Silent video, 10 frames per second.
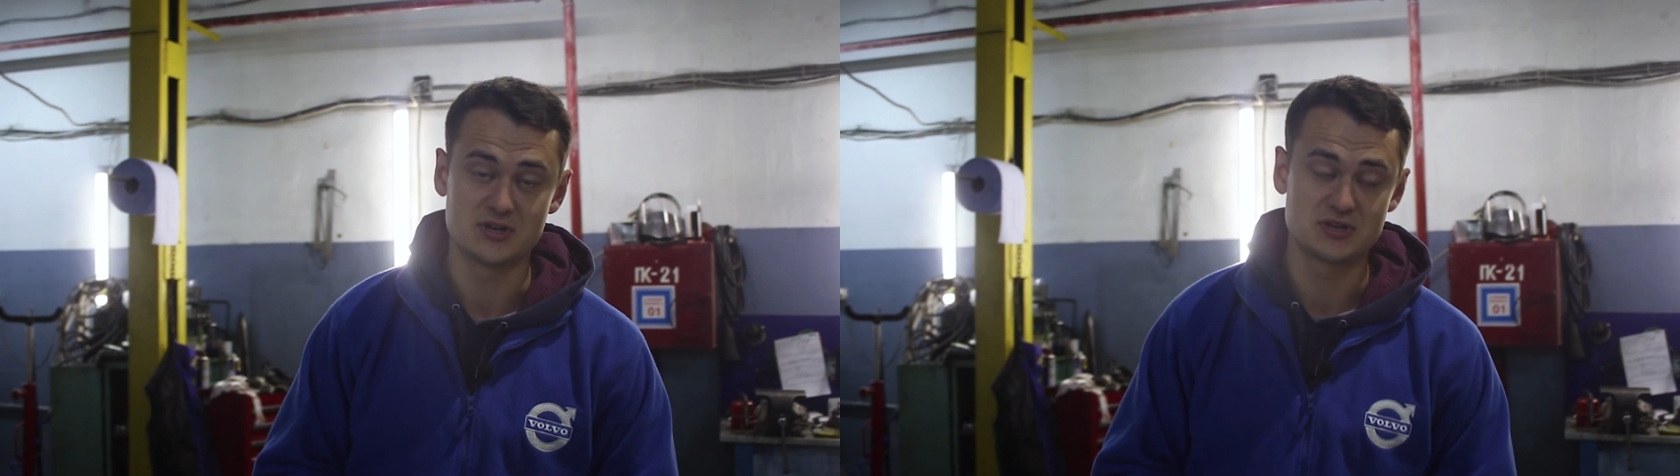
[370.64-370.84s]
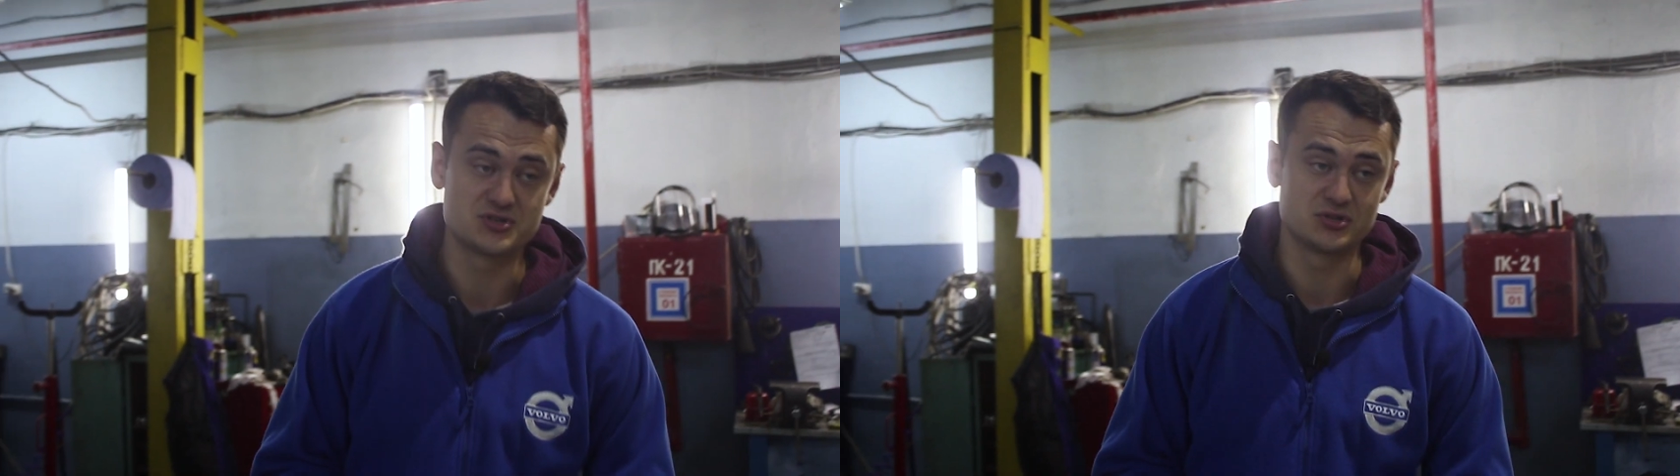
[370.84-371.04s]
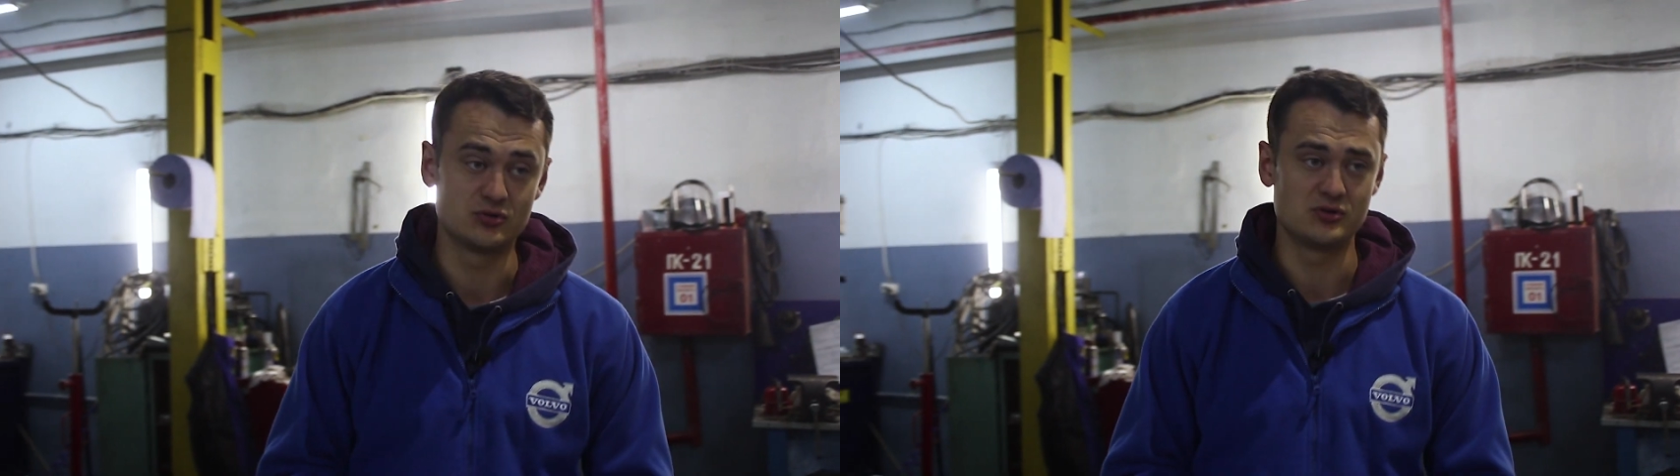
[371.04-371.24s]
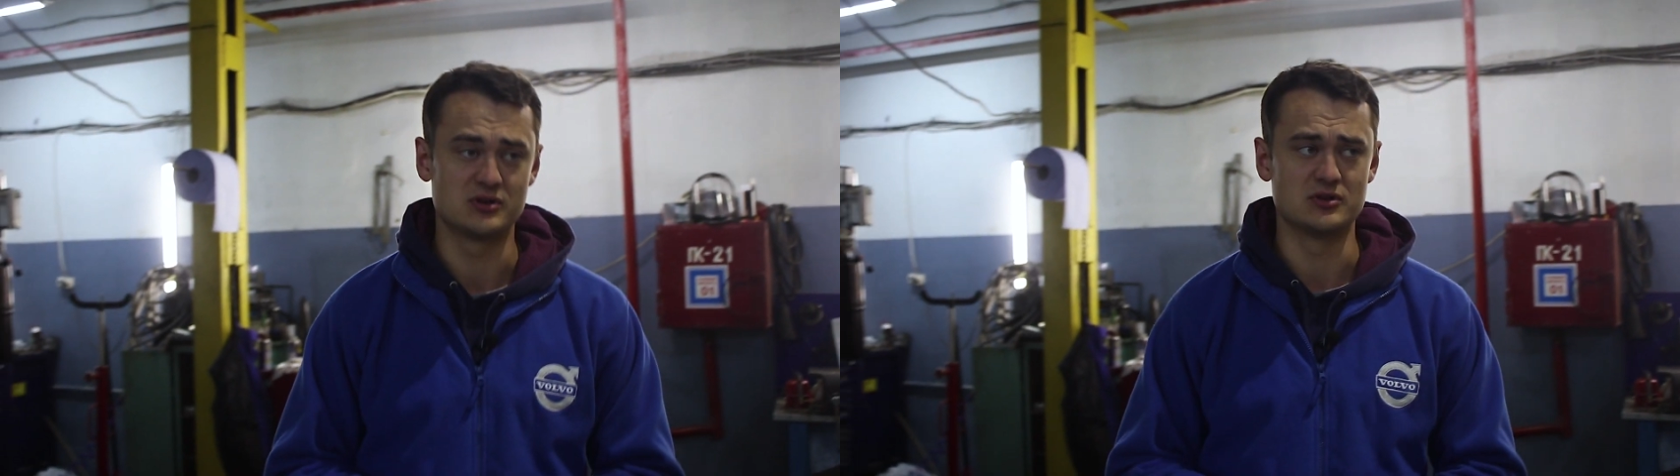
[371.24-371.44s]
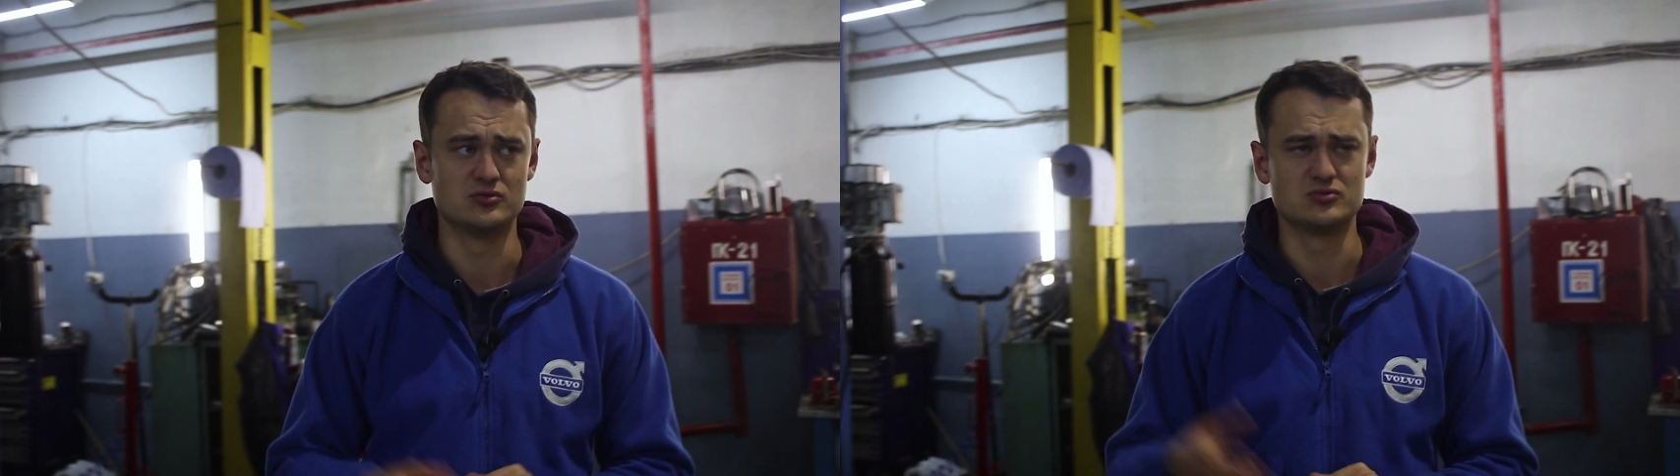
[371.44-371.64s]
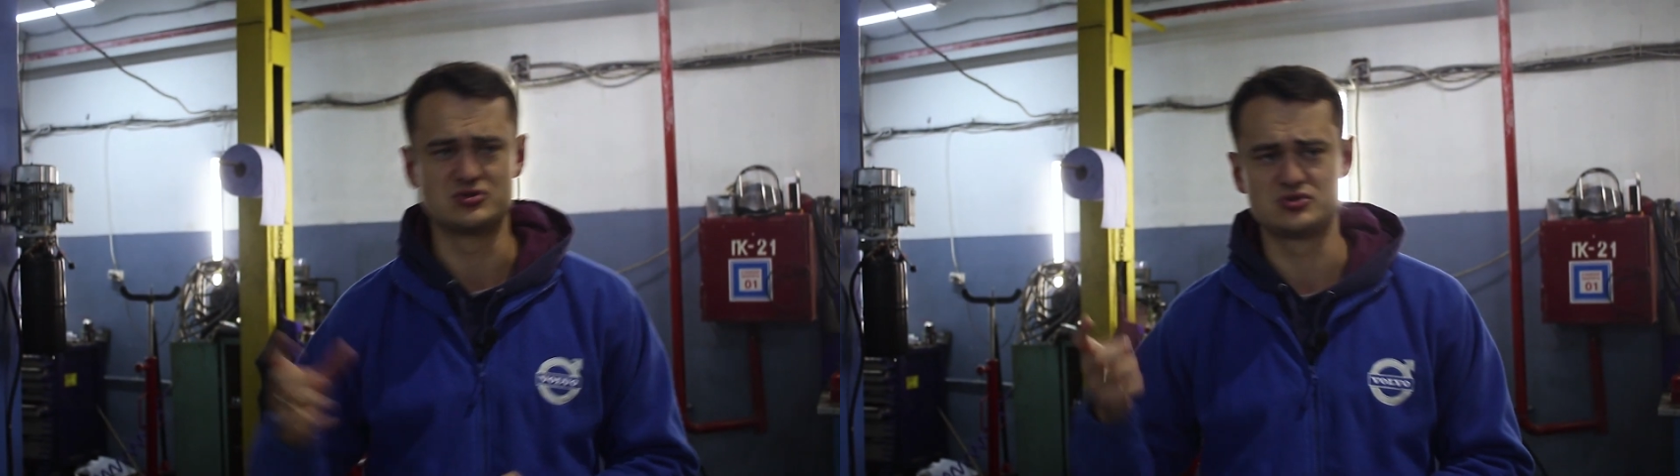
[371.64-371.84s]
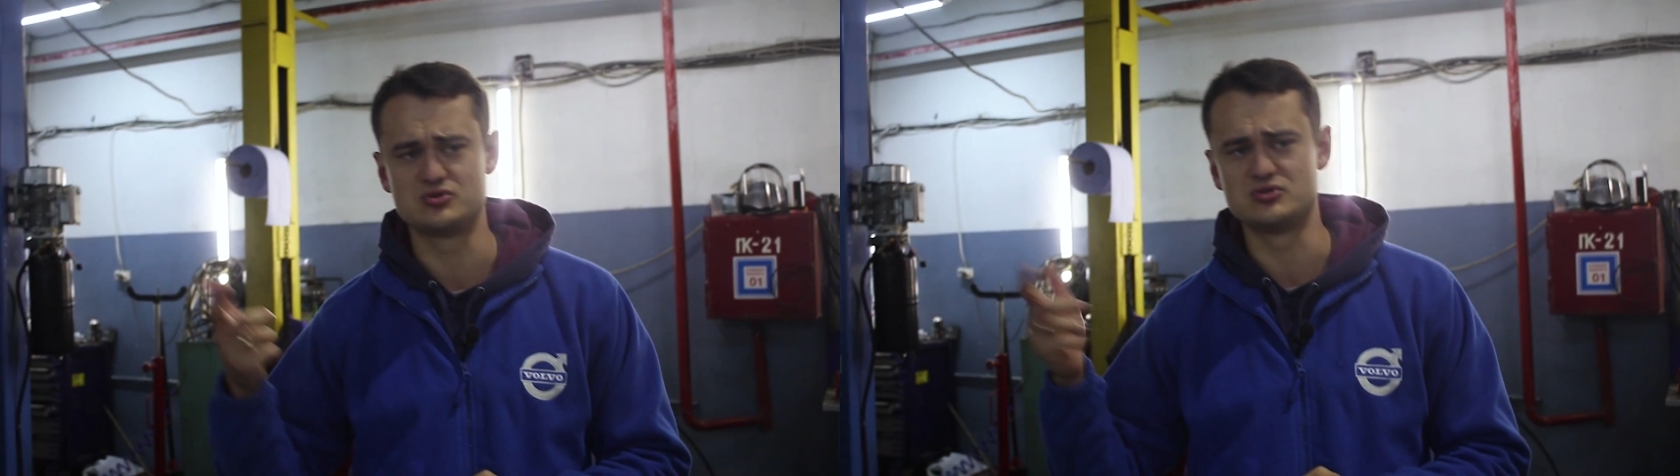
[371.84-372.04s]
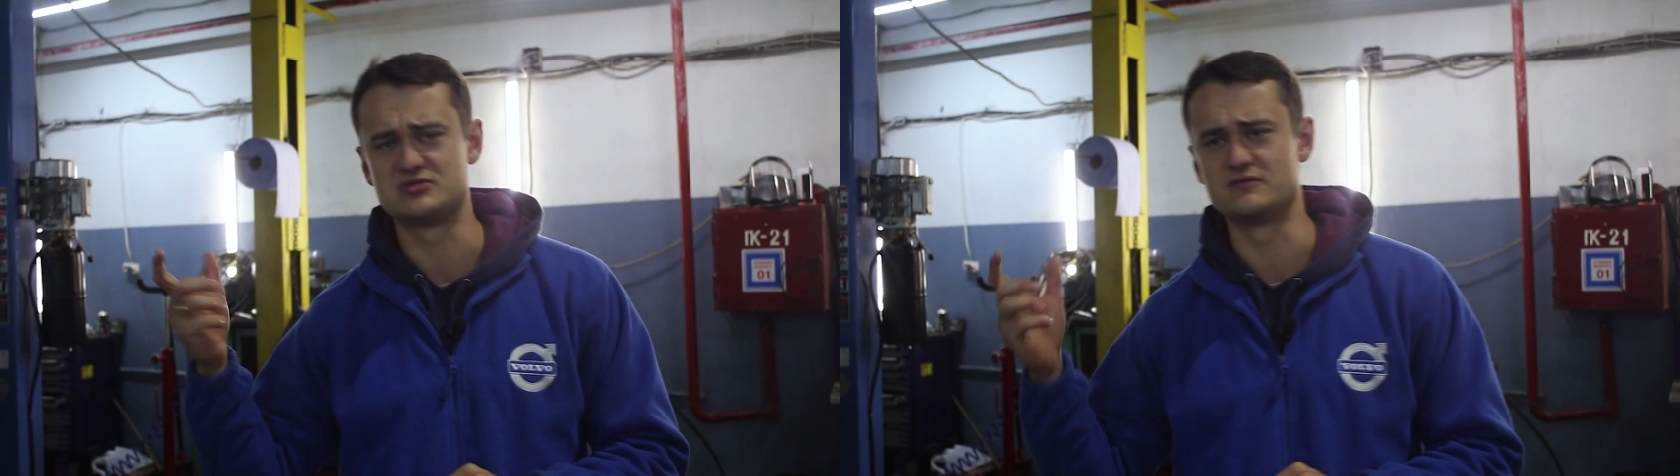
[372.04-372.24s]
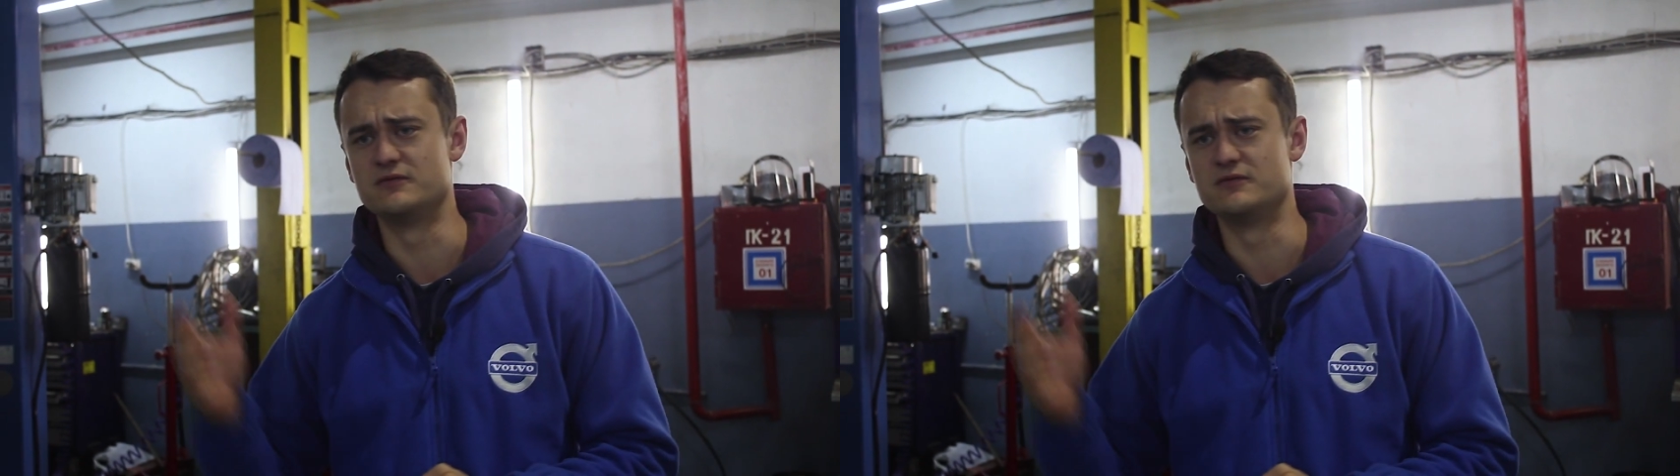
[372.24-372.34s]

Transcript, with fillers: так же, только ну, чуть с,